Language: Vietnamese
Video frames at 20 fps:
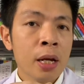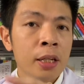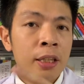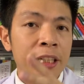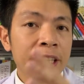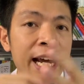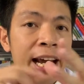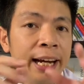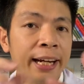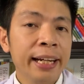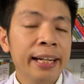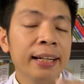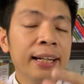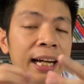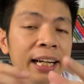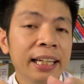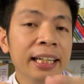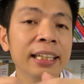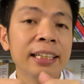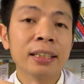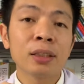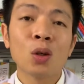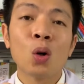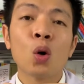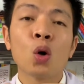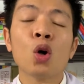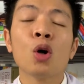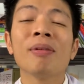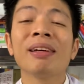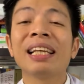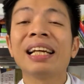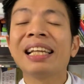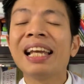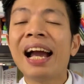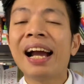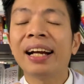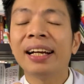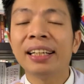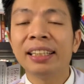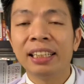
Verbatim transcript: Thì để đi lấy đi sắc tố đối với tàn nhang ấy,